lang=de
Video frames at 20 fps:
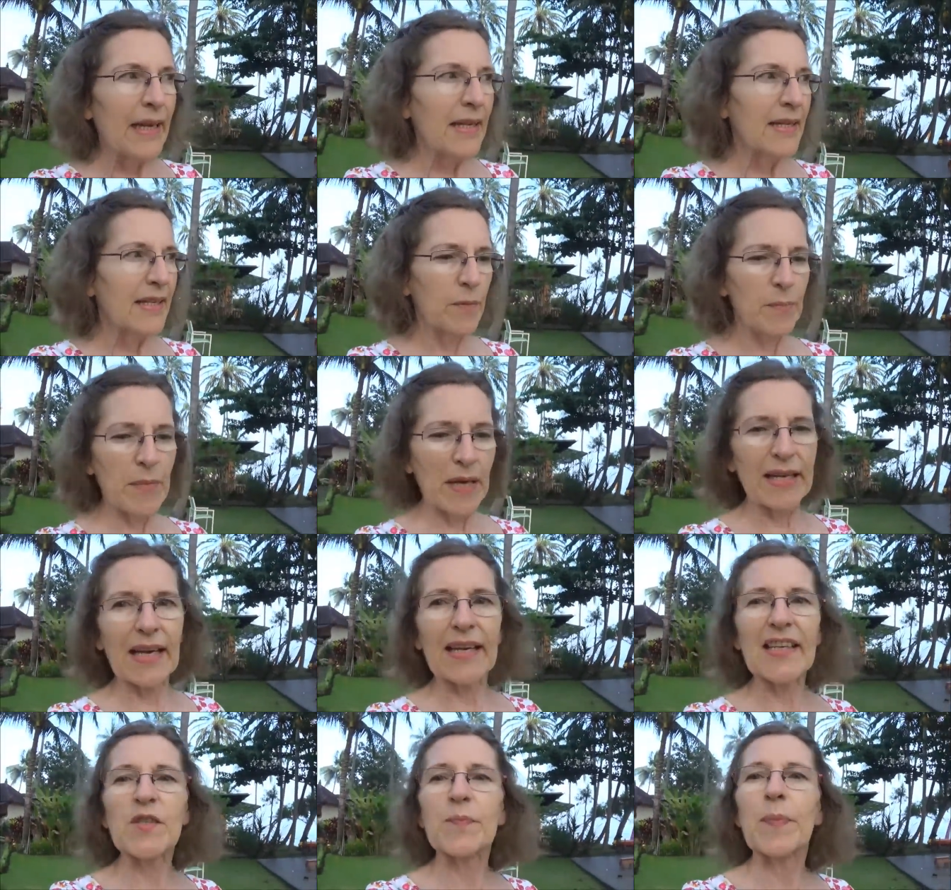Denn mir
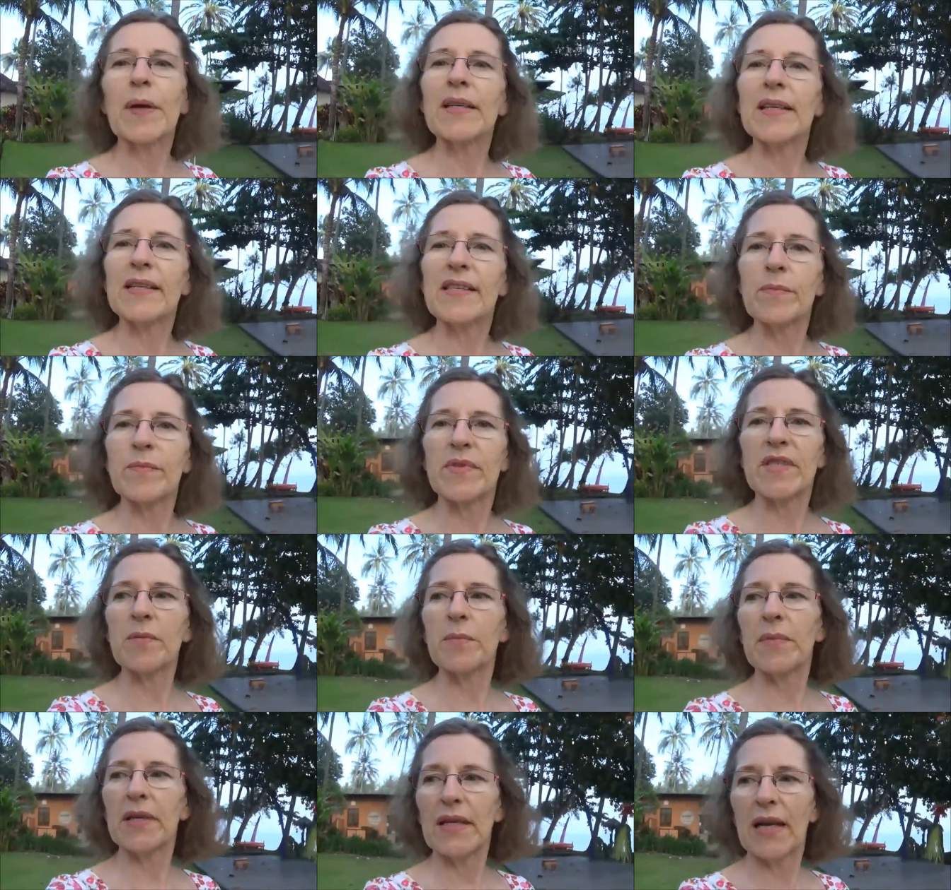ging es bei diesem
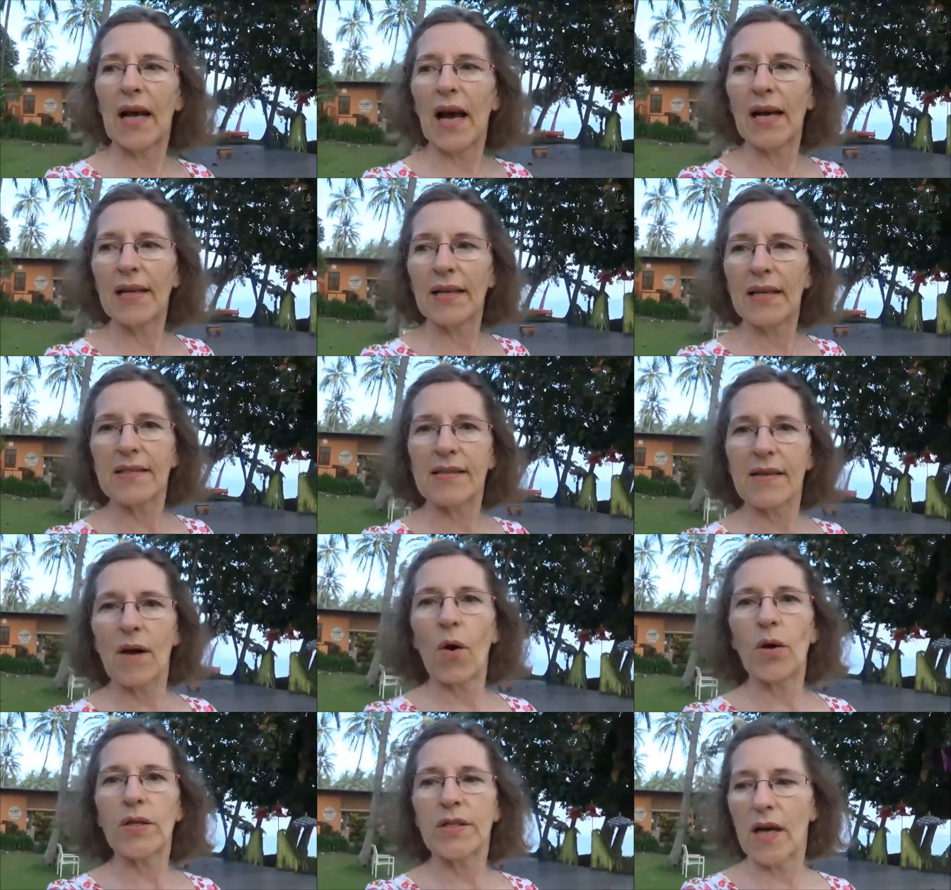Seminar jetzt
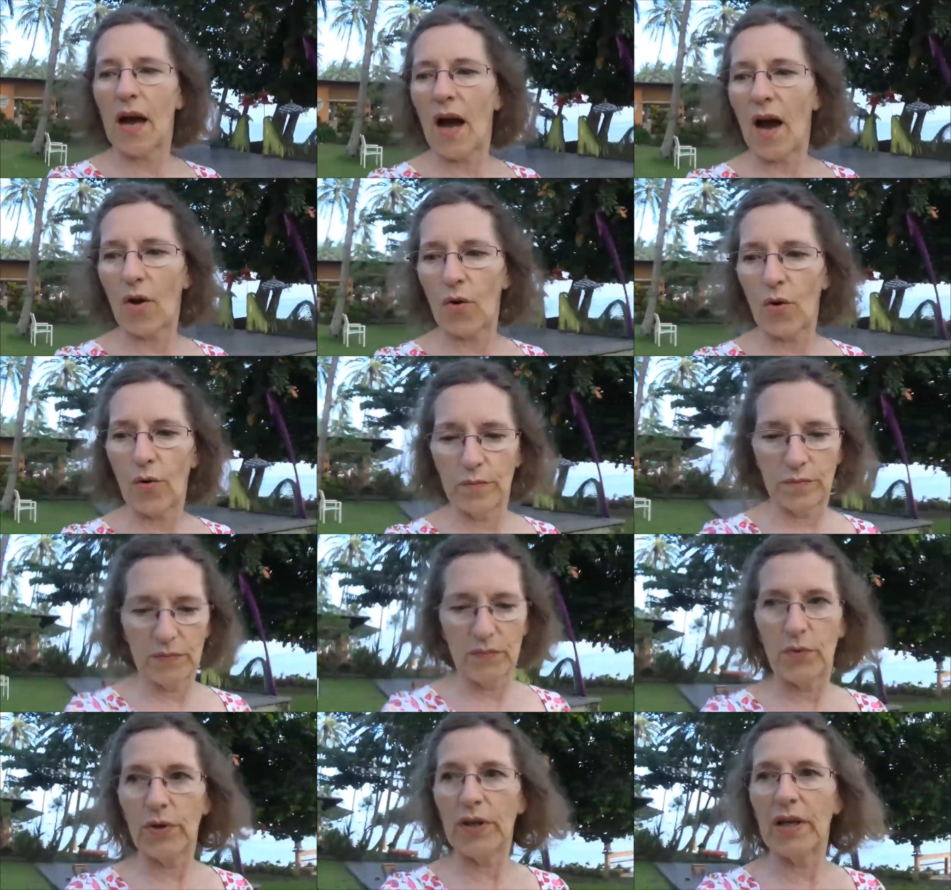auch darum,
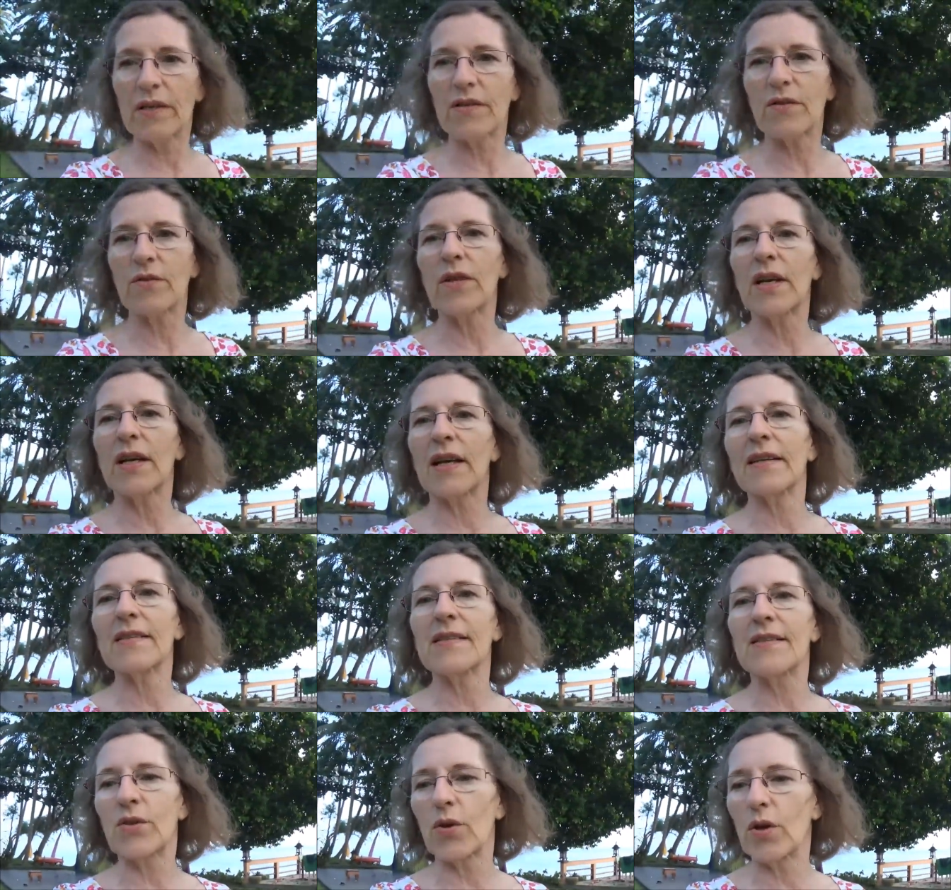oh, ist eine
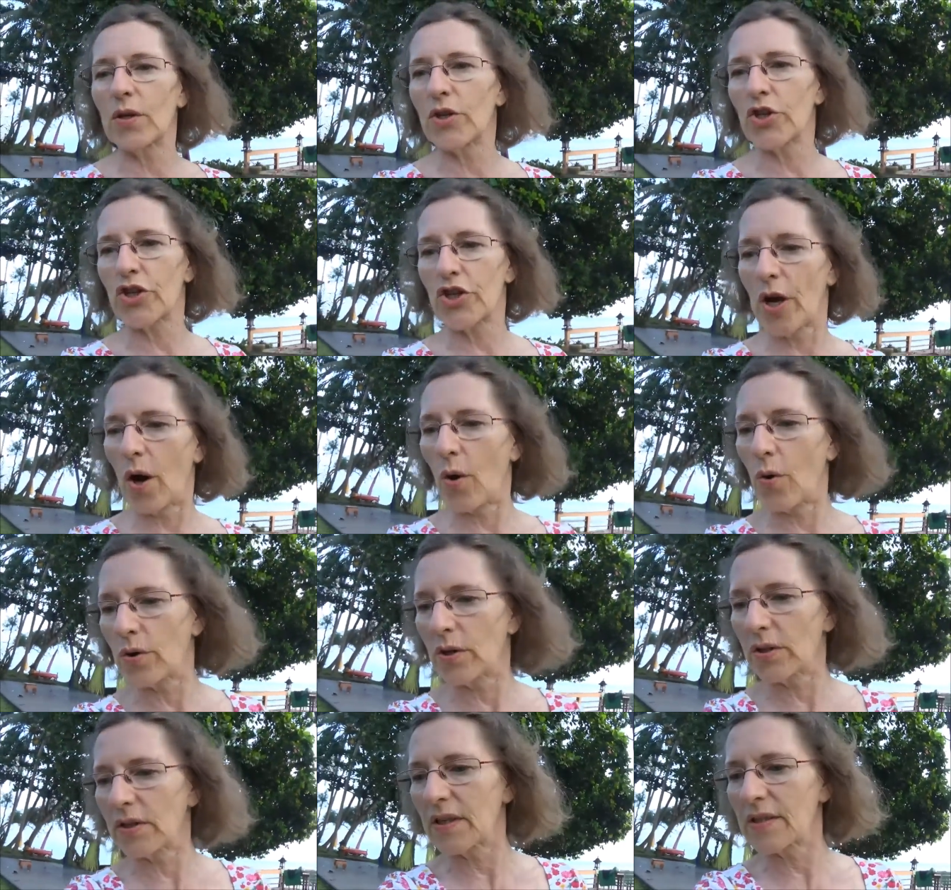ganz tolle
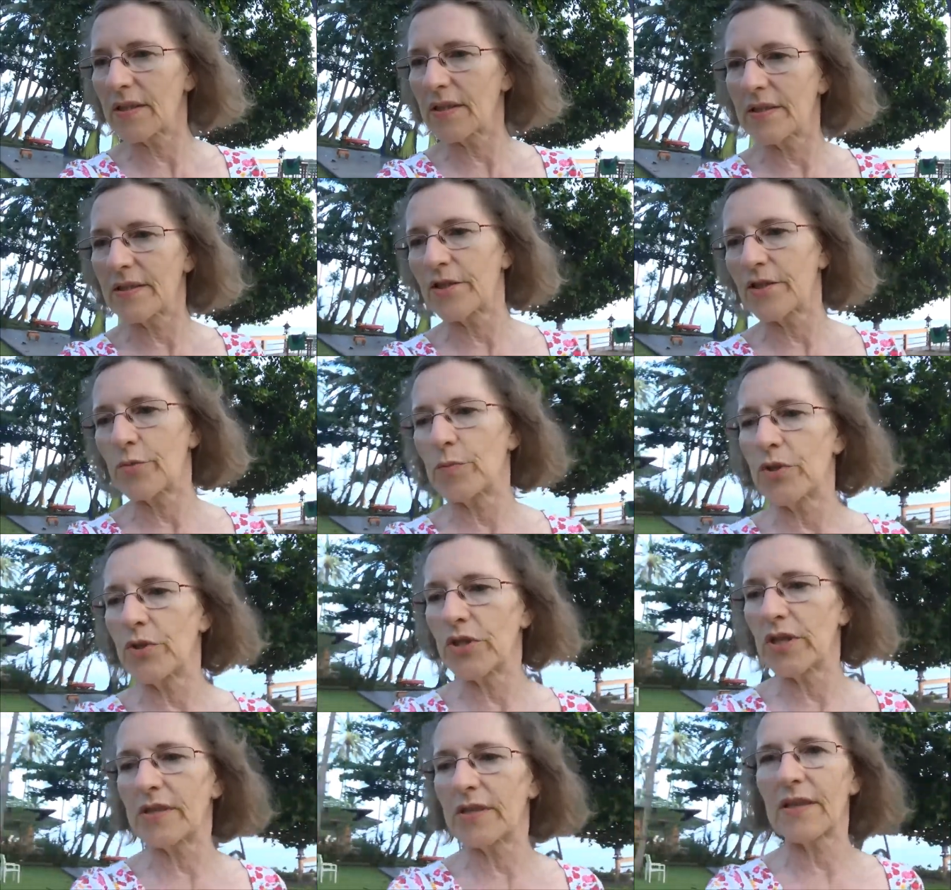Schaukel, da setze ich
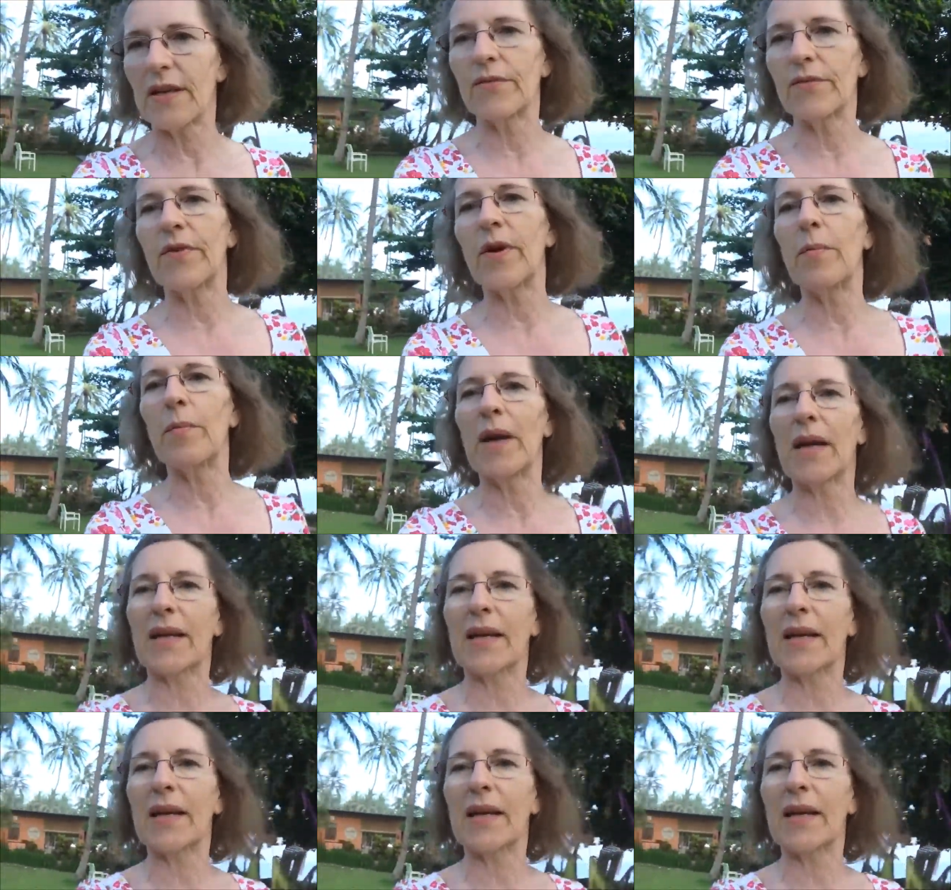mich jetzt einfach mal